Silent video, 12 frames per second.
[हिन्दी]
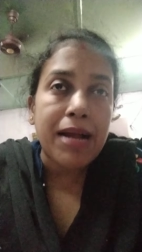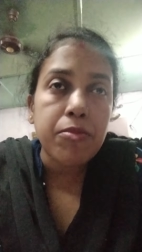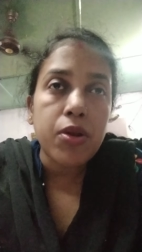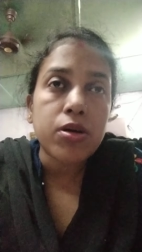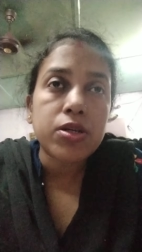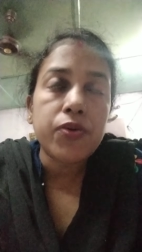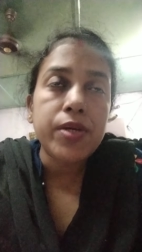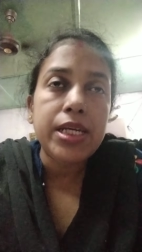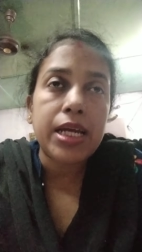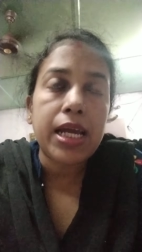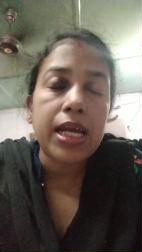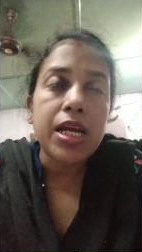हेमलॉक
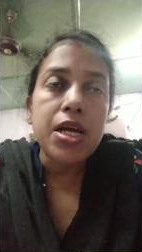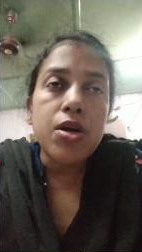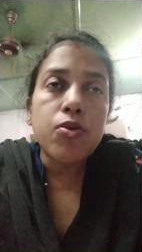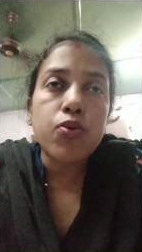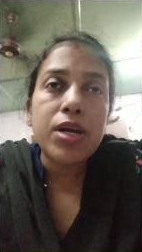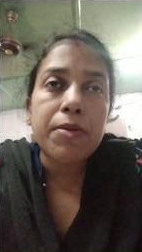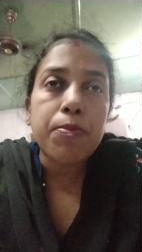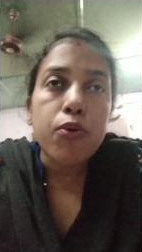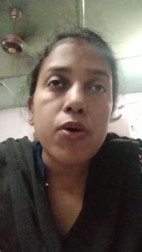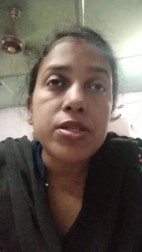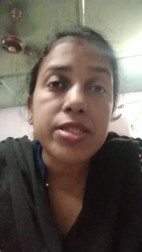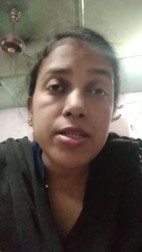ट्री है वो एक
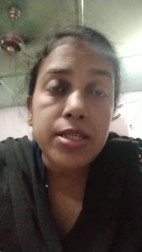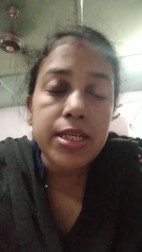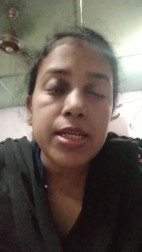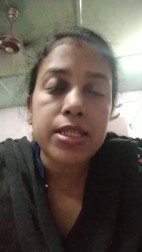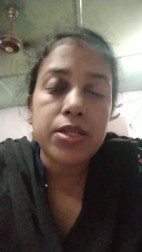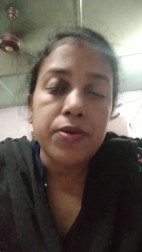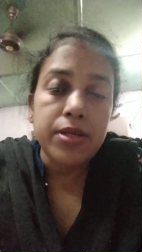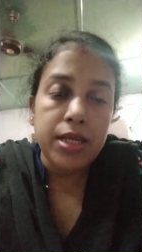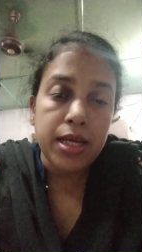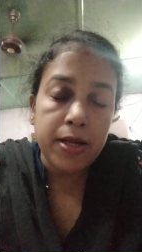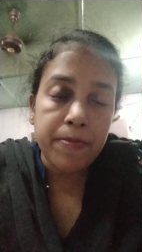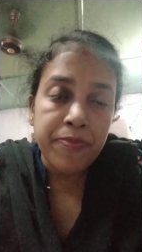पॉइजनियस ट्री
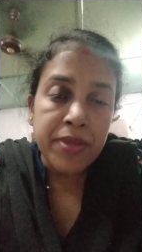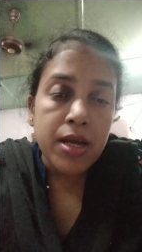है